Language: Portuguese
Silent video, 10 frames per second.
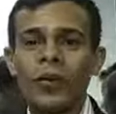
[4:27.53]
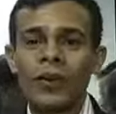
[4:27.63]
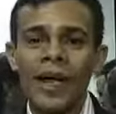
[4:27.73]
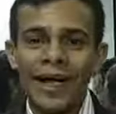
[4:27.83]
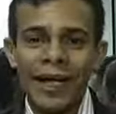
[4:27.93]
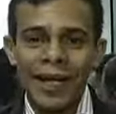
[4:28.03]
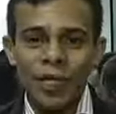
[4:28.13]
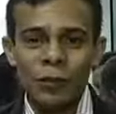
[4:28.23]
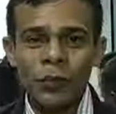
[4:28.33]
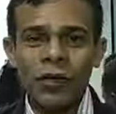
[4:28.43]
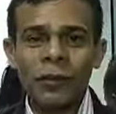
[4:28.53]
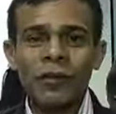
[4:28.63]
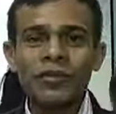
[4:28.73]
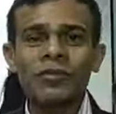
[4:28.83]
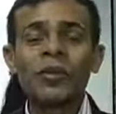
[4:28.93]
Olá, galera do
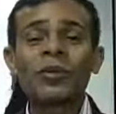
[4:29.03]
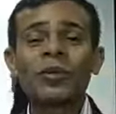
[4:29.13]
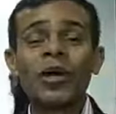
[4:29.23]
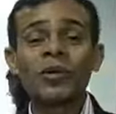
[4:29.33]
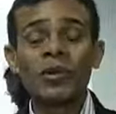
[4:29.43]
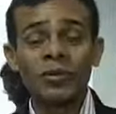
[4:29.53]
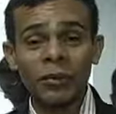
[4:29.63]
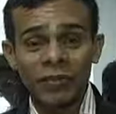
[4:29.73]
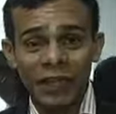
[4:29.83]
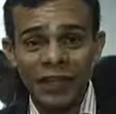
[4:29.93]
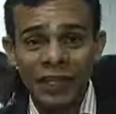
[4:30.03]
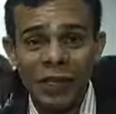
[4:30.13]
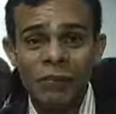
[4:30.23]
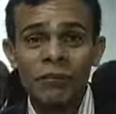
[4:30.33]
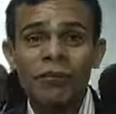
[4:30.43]
programa Juventude Gospel, nós estamos
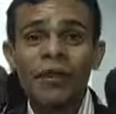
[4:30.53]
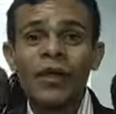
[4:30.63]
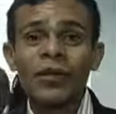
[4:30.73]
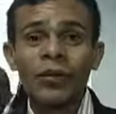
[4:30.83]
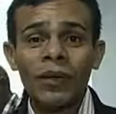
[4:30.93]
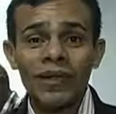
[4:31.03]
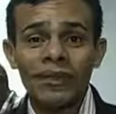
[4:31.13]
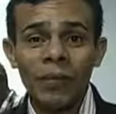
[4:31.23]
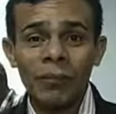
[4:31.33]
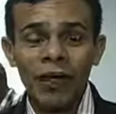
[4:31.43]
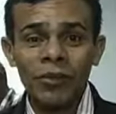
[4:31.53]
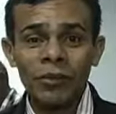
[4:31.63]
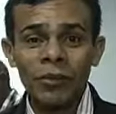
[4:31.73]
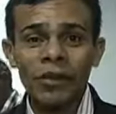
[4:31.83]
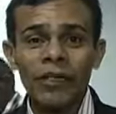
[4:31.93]
aqui no lançamento do